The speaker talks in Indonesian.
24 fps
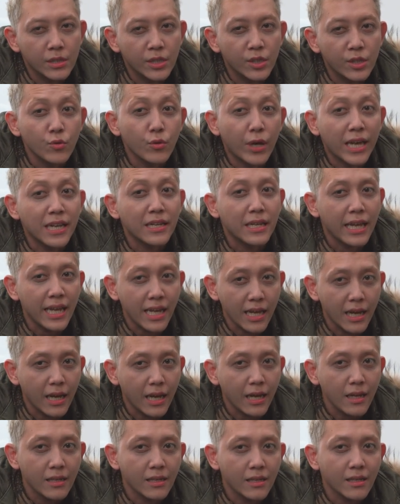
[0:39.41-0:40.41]
Q&A
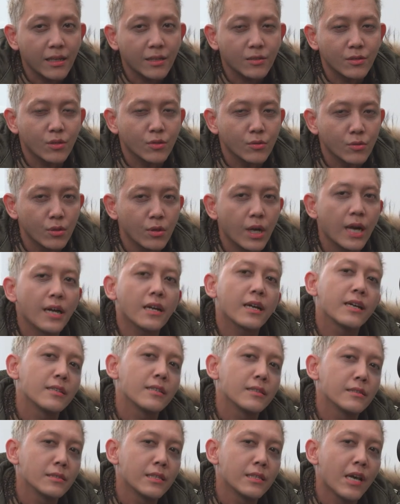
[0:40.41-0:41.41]
ya, atau gue
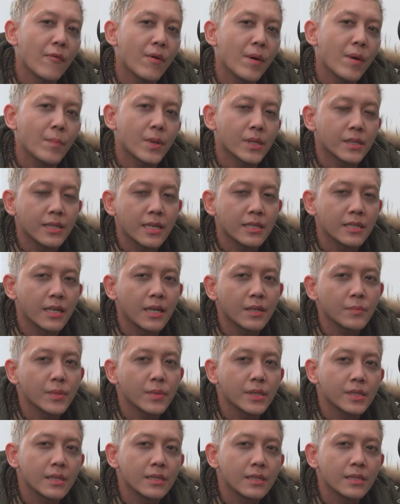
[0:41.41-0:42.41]
akan jawab
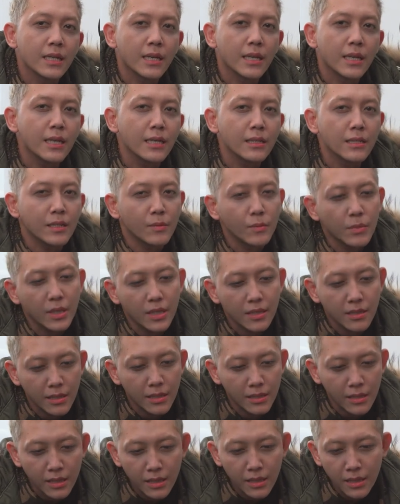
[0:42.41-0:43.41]
pertanyaan-pertanyaan yang
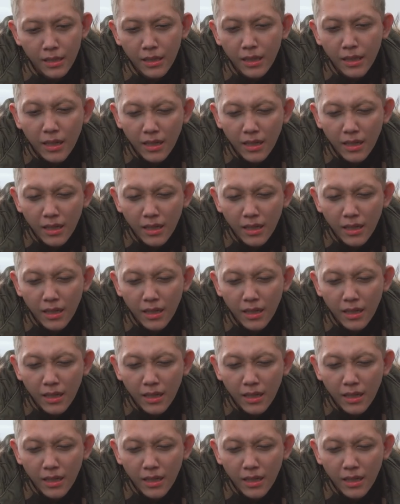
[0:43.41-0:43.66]
biasanya